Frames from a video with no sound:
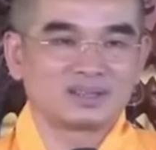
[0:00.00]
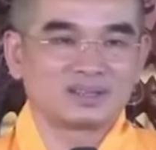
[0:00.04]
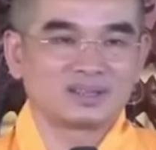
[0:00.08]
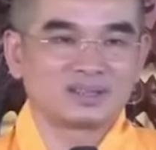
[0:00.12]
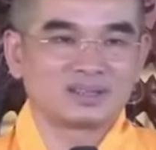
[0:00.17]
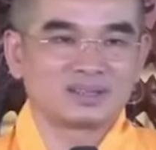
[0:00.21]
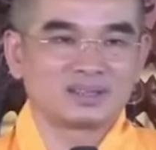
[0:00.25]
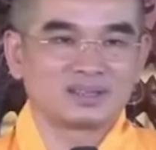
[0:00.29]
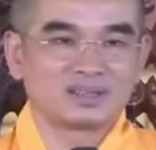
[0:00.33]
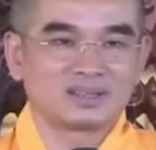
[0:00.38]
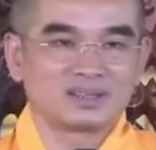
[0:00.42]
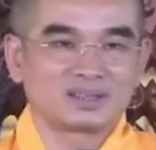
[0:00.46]

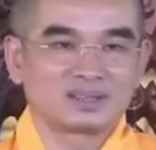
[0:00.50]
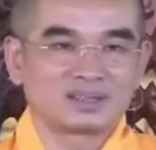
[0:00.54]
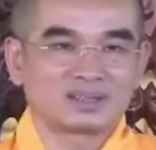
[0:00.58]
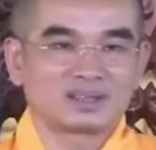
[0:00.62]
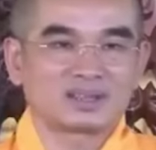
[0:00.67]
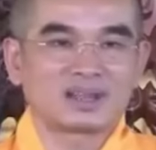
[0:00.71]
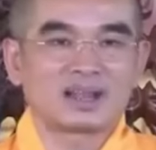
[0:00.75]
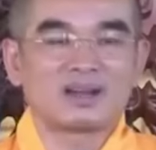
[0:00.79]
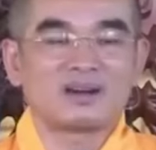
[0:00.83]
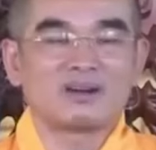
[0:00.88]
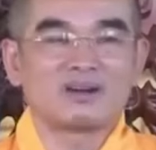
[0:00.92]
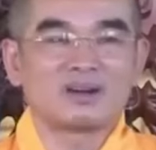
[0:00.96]
cao hơn
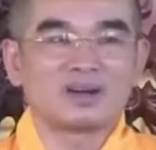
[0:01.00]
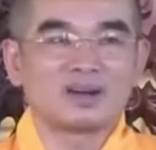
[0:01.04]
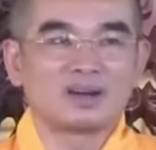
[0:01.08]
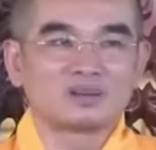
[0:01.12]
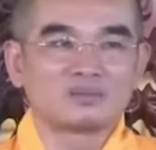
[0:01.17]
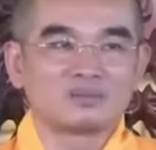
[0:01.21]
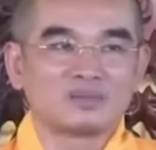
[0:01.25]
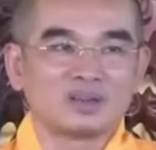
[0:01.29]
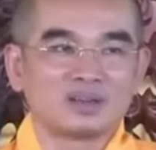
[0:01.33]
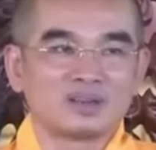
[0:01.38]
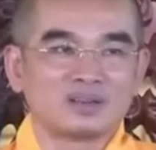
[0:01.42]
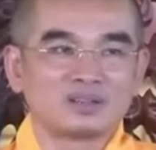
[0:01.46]
mình chút
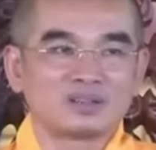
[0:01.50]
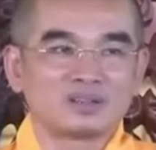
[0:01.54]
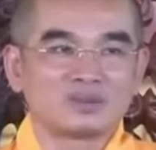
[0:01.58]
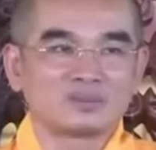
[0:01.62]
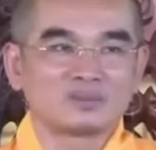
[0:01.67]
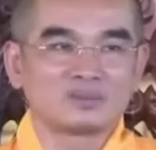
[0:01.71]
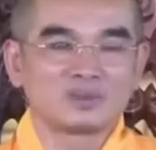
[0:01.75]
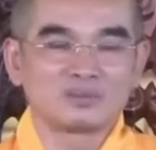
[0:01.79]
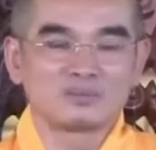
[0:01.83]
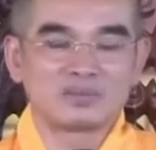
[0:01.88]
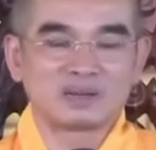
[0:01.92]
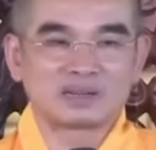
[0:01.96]
về mặt trí
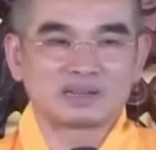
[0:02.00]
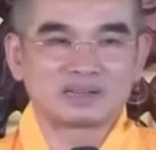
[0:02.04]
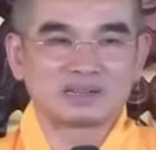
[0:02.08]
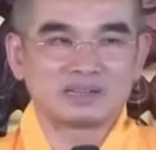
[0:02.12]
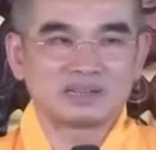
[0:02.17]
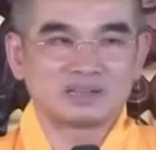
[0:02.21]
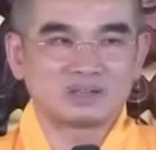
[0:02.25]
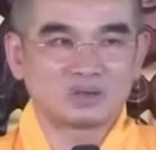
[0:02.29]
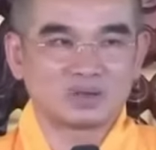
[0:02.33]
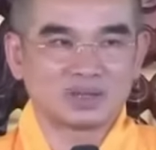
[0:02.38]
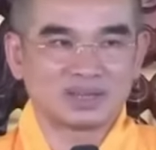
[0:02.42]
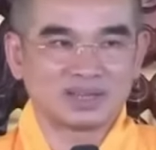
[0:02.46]
tuệ,
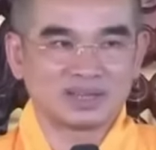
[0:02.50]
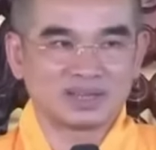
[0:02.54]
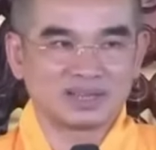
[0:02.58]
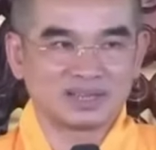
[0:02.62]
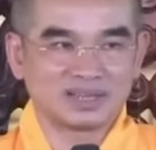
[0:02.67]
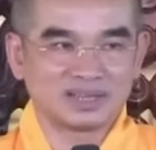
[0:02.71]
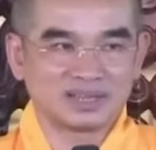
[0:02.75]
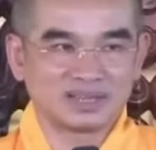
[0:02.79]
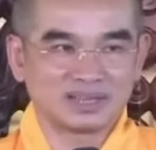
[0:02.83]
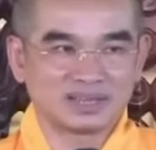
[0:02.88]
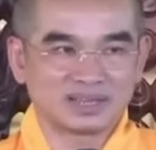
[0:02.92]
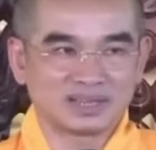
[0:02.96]

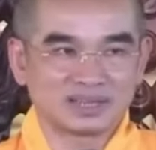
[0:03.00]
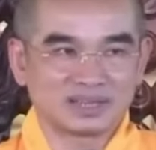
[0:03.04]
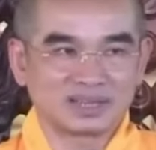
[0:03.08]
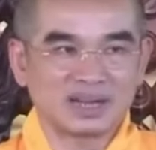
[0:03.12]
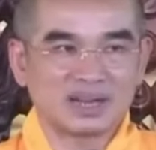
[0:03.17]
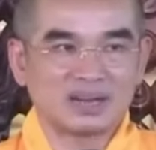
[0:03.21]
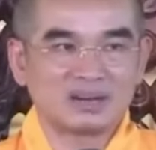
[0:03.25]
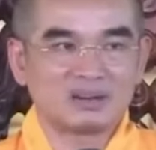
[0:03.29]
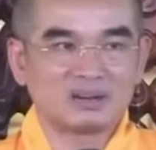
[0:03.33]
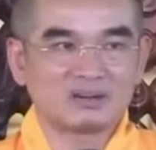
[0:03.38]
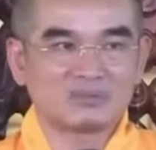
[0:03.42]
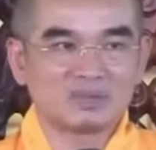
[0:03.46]
cao hơn mình
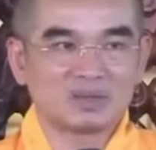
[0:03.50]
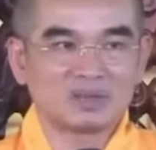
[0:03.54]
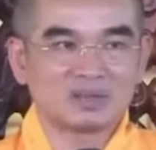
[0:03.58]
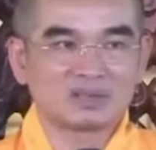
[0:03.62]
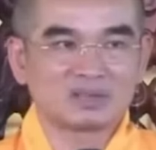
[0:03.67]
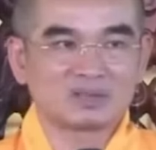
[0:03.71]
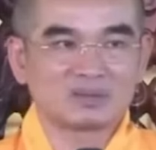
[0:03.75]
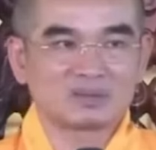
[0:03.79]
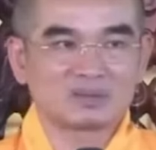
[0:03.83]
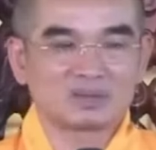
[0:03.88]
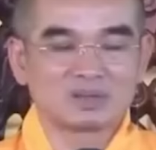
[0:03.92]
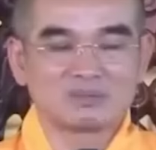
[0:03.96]
chút về mặt
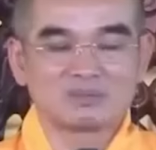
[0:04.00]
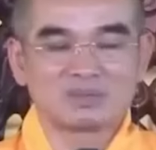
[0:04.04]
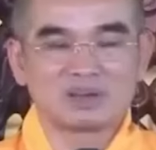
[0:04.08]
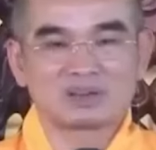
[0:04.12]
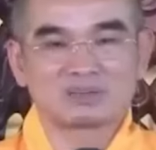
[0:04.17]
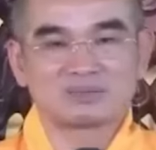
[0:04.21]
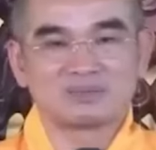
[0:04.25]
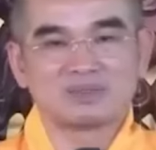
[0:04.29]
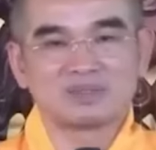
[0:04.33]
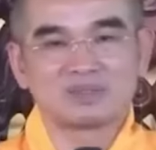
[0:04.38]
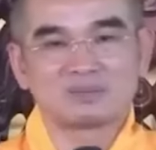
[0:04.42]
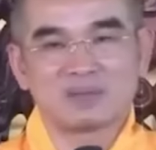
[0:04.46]
phước
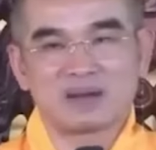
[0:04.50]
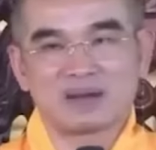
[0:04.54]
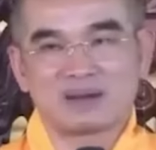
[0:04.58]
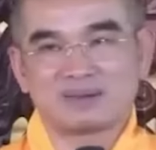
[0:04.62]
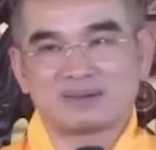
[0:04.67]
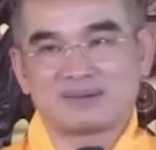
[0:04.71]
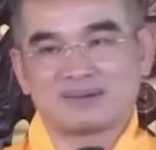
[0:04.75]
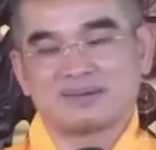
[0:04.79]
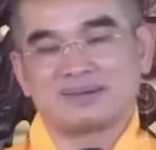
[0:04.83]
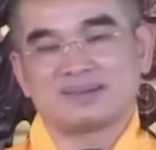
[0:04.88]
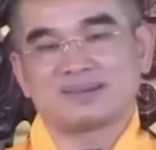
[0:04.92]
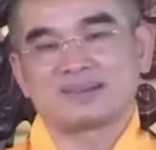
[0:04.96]
báo,
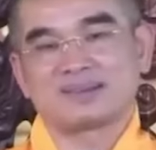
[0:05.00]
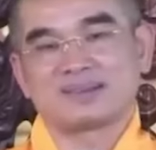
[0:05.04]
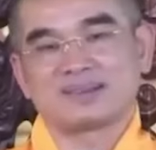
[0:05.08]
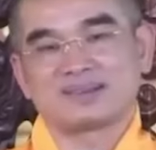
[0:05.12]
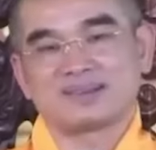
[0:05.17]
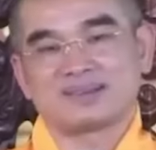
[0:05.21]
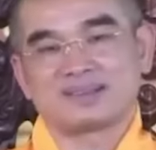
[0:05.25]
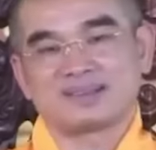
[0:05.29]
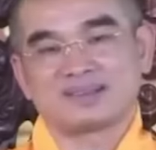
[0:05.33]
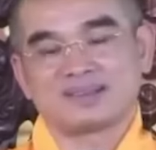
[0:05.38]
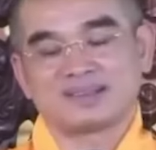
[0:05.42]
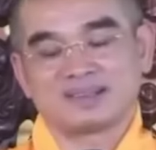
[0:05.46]

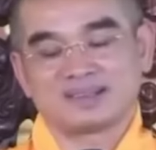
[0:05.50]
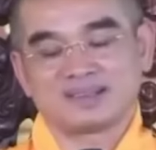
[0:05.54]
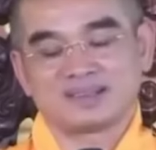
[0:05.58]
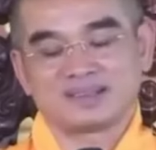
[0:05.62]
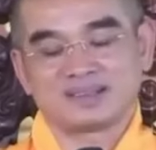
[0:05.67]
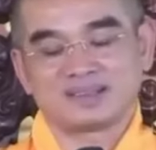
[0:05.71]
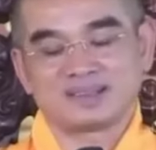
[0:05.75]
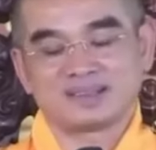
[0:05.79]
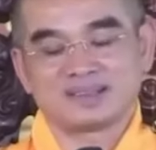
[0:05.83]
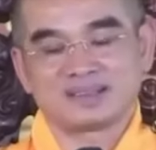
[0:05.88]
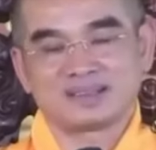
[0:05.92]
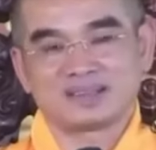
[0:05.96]
thì
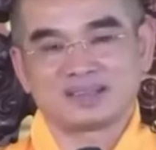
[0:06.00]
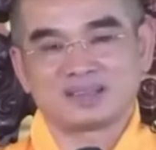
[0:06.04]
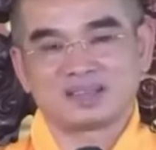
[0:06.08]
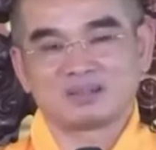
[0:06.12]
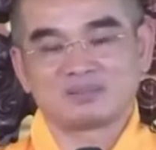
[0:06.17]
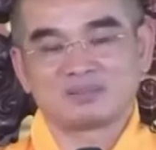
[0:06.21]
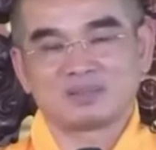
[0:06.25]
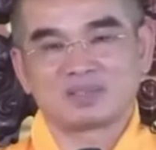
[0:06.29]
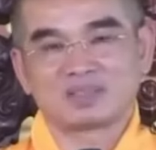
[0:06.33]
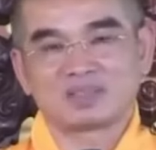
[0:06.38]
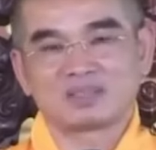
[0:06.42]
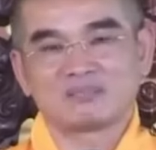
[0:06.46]
mình sẽ
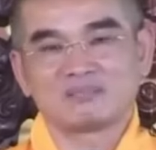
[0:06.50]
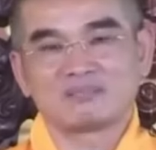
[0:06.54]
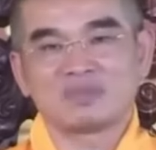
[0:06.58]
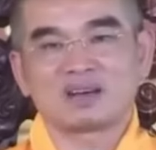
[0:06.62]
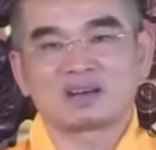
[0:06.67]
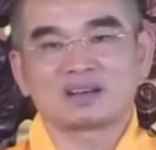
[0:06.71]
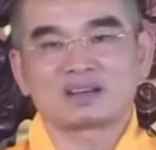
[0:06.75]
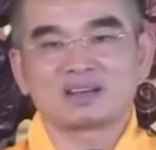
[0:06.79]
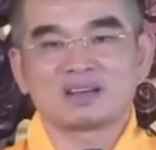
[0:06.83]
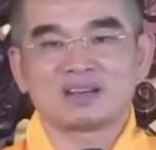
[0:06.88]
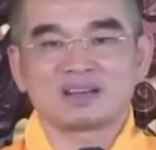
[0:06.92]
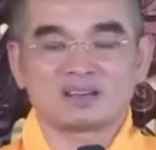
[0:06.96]
mất đi cái
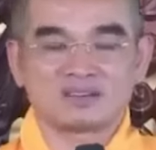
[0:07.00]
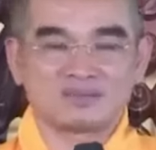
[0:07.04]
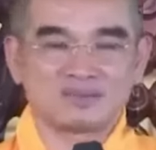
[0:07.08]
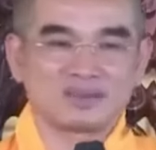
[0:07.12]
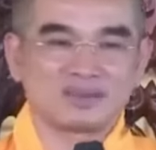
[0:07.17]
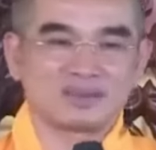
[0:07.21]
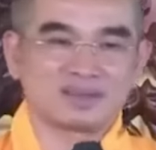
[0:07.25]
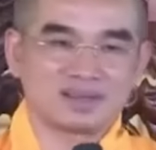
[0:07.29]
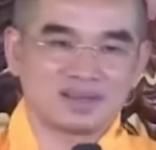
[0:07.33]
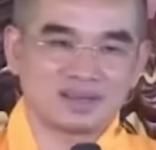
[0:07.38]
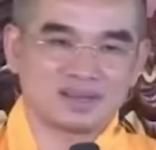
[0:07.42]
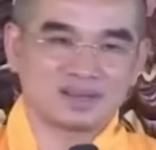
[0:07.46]
phước lành của
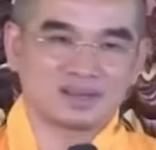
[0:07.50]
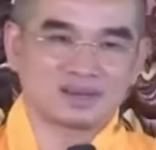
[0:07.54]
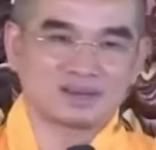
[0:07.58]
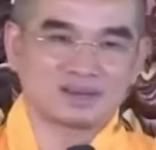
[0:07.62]
mình.